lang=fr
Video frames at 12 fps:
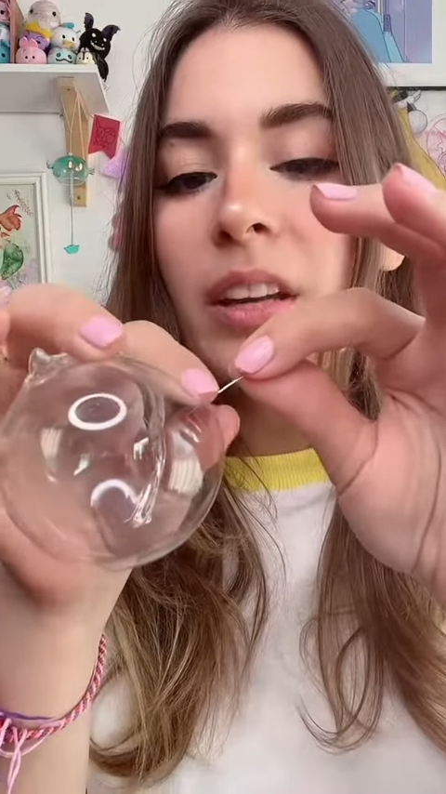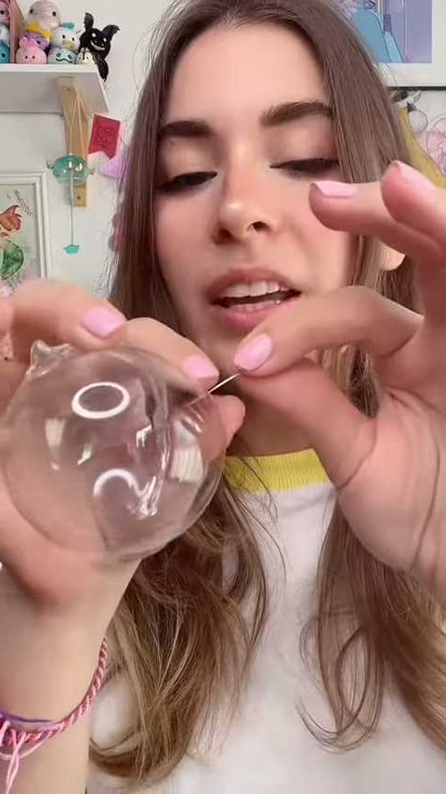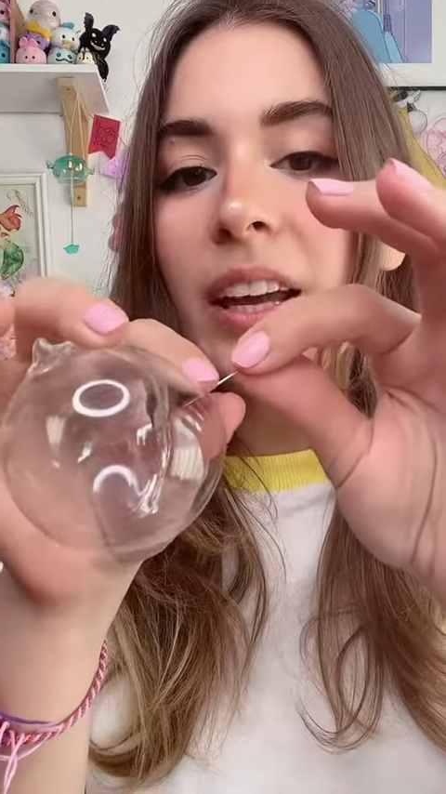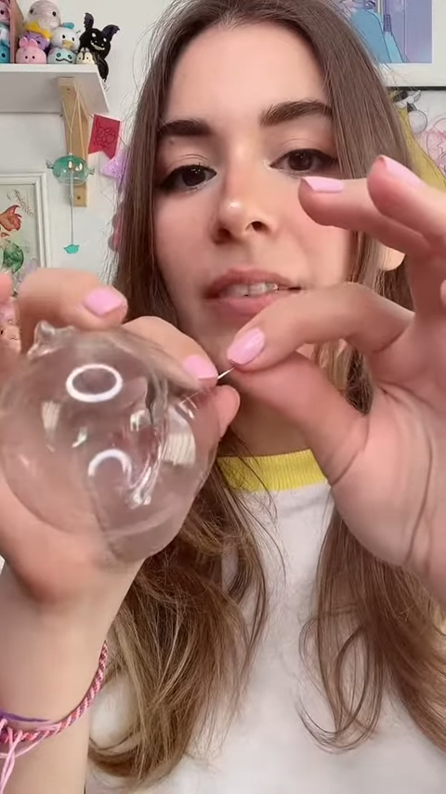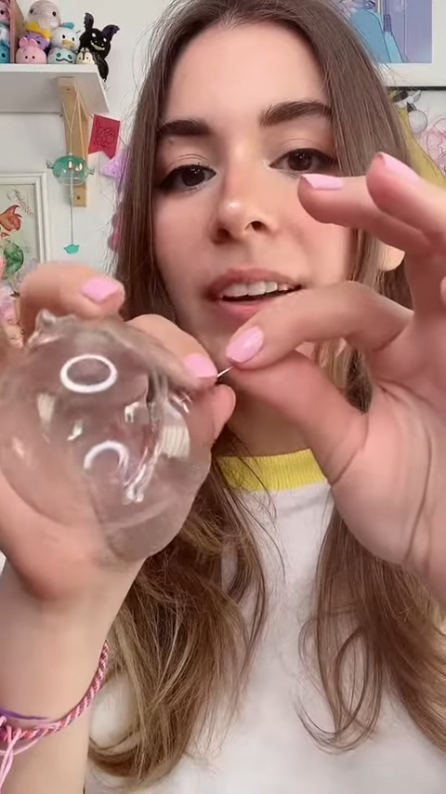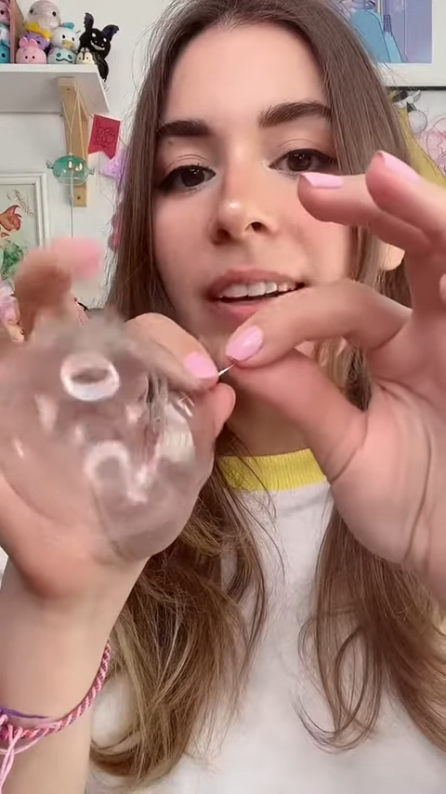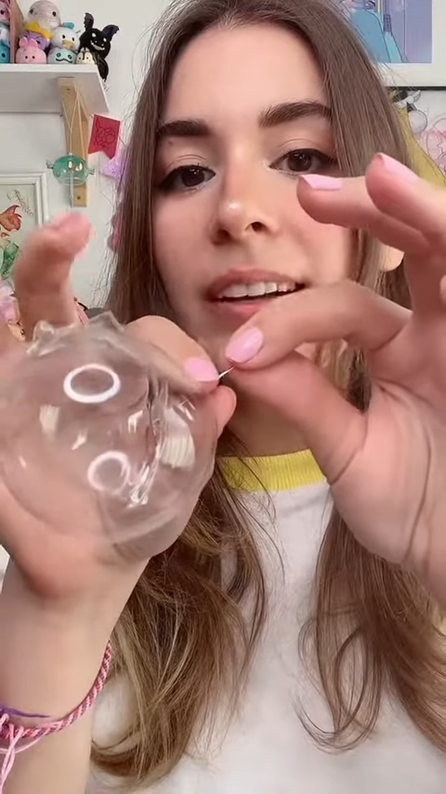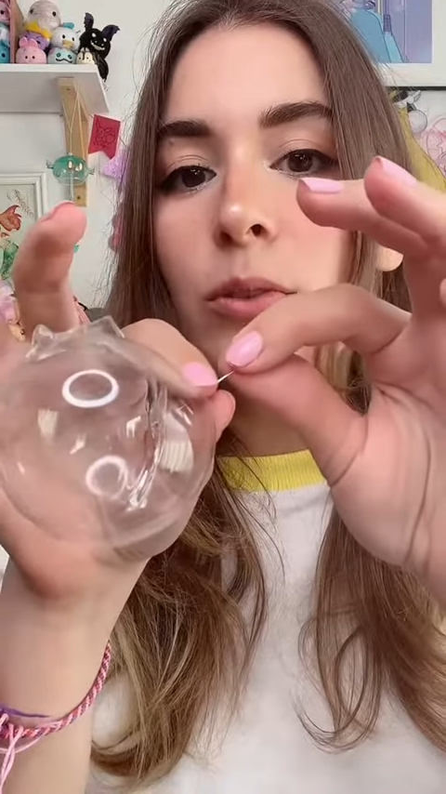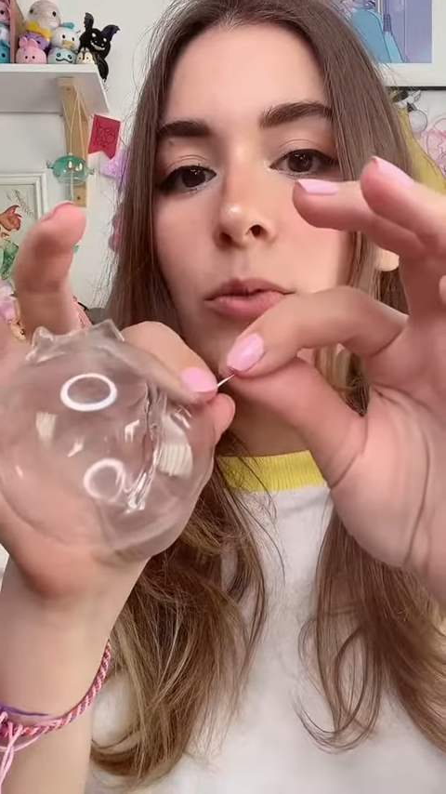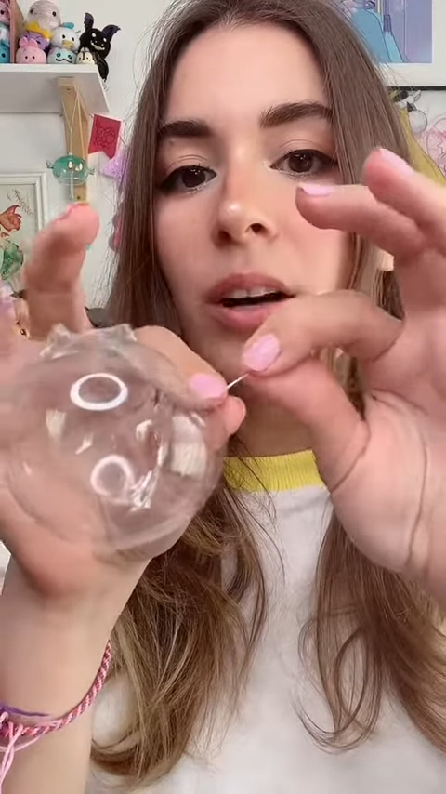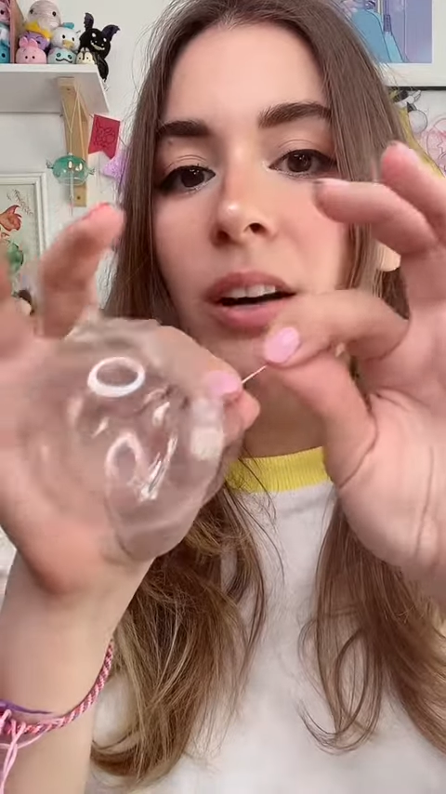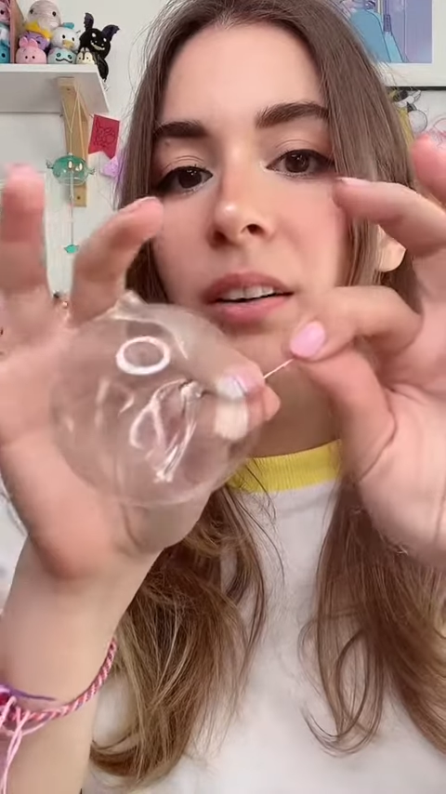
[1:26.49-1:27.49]
et avec les
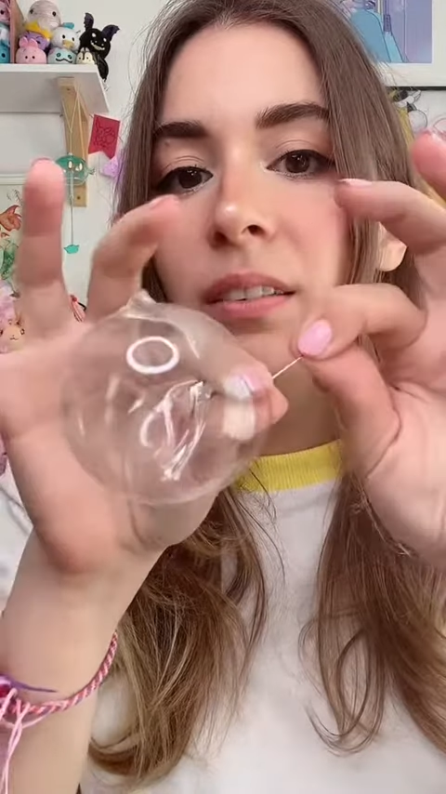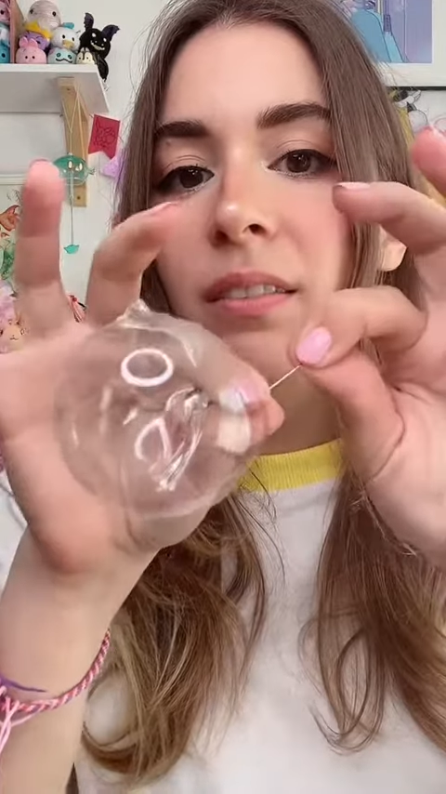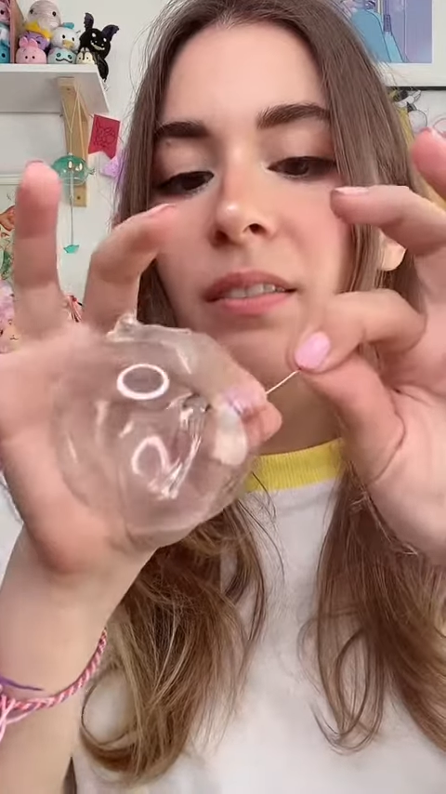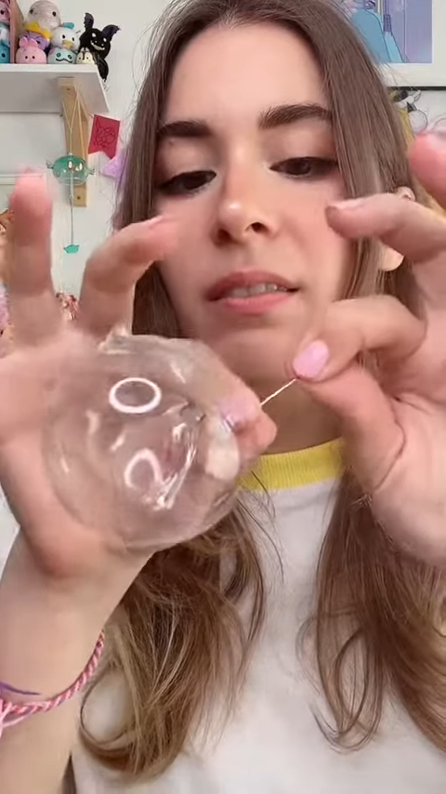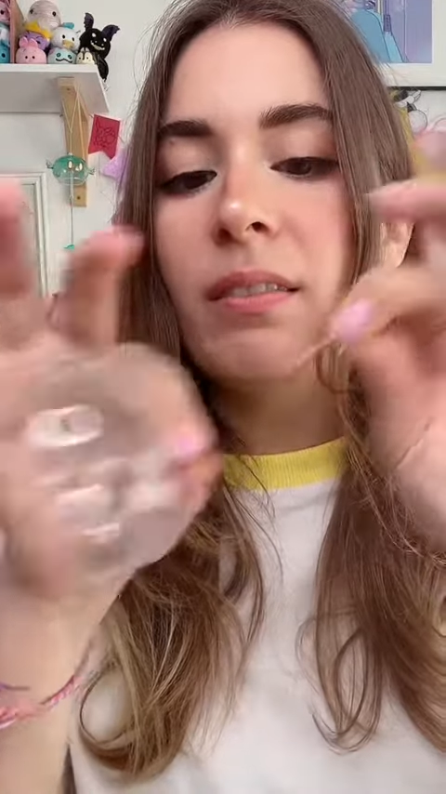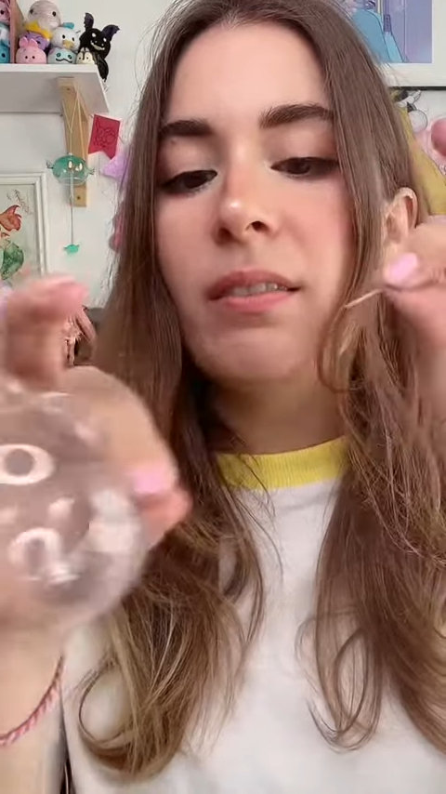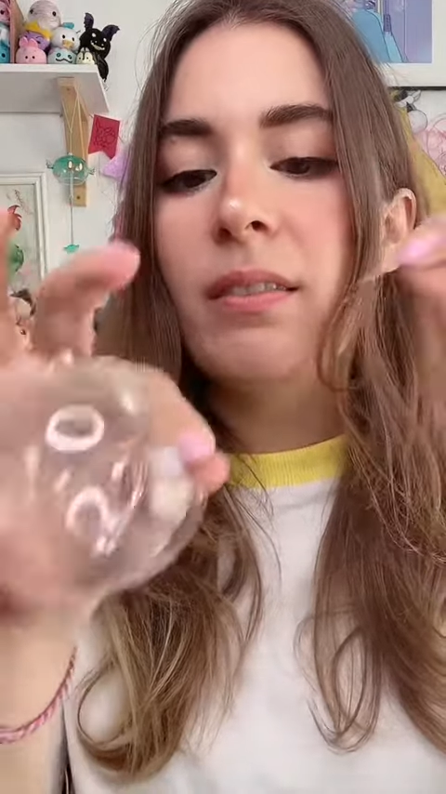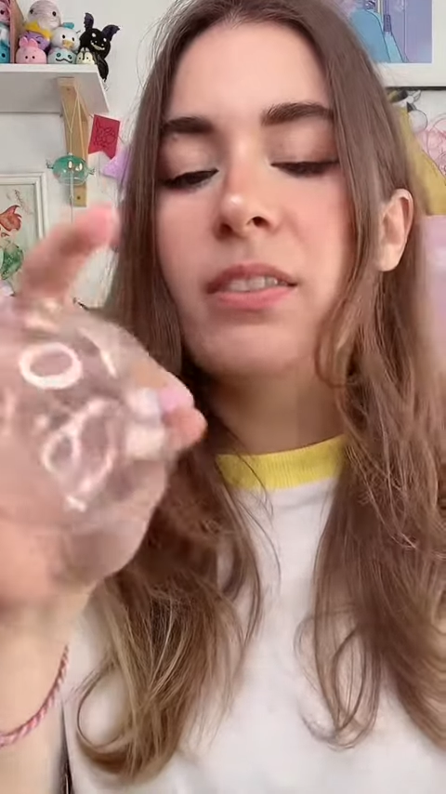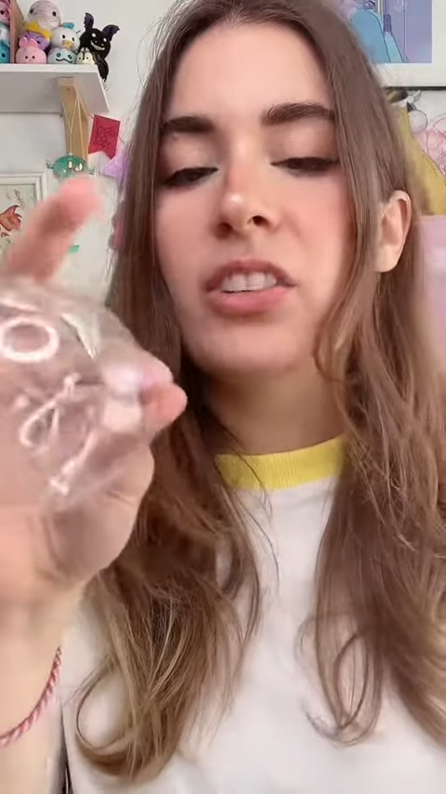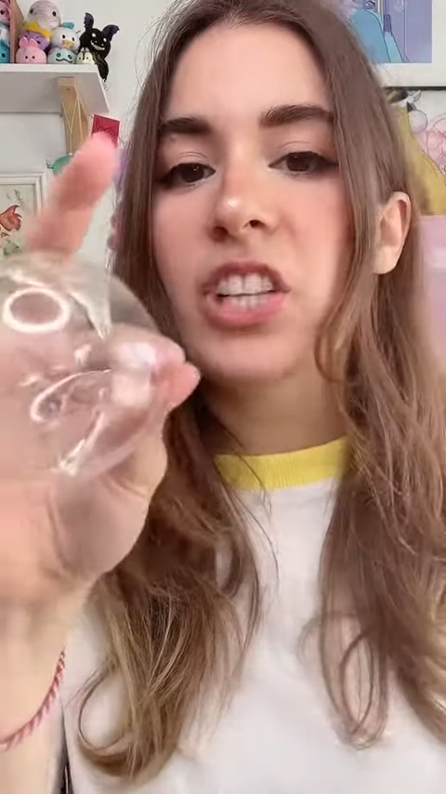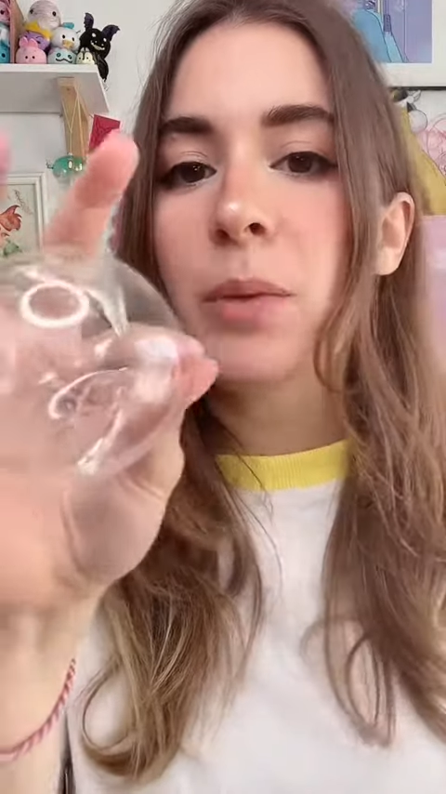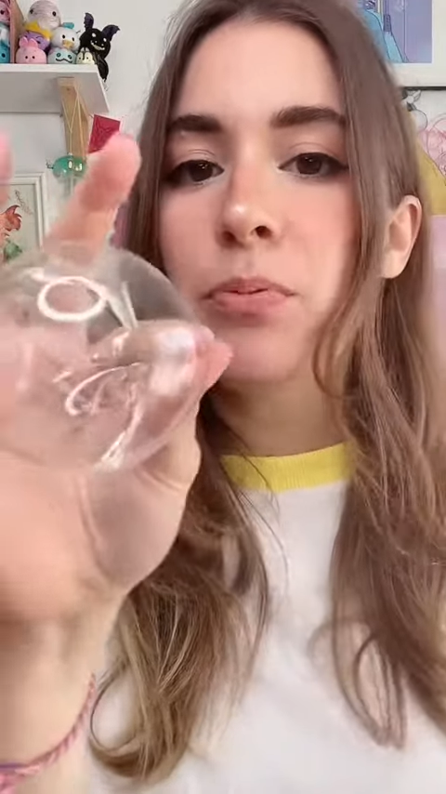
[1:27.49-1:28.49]
doigts,
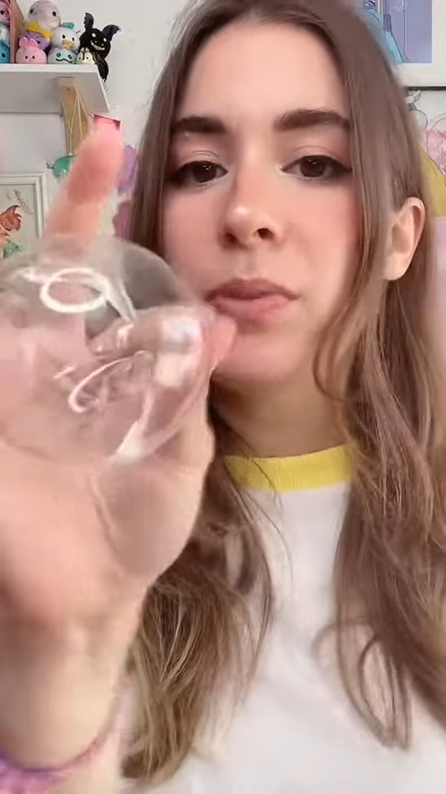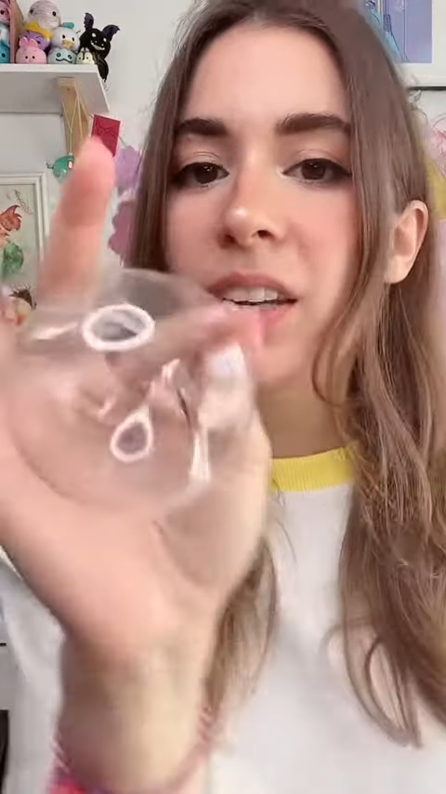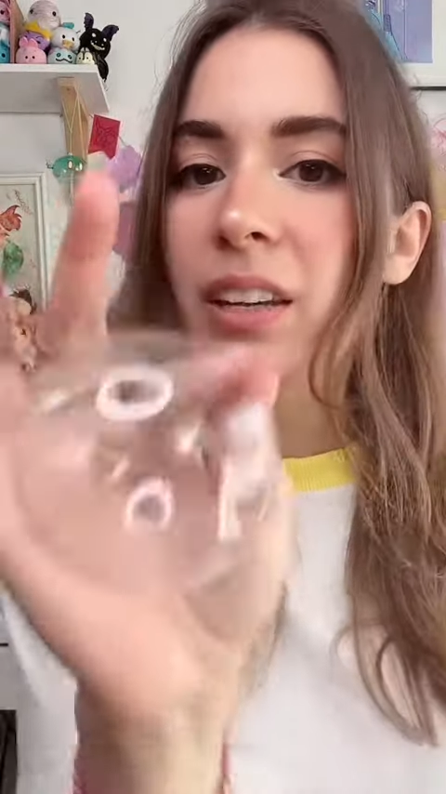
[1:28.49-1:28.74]
j'appuie.